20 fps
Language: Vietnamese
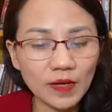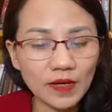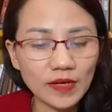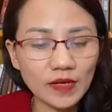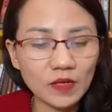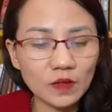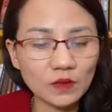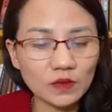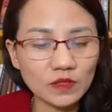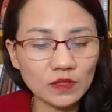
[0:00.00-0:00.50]

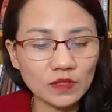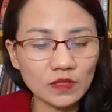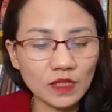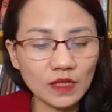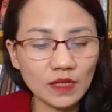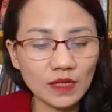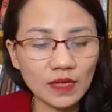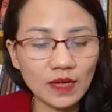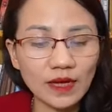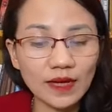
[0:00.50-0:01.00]
bắt đầu
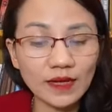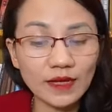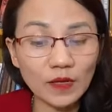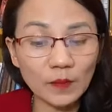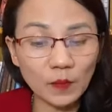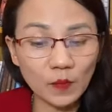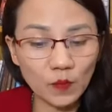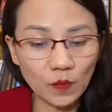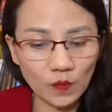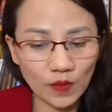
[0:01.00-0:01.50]
từ thời Ai
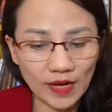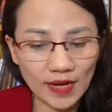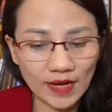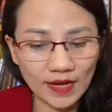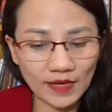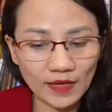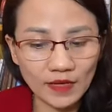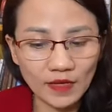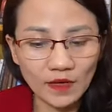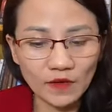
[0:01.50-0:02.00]
Cập cổ
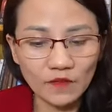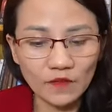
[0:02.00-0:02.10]
đại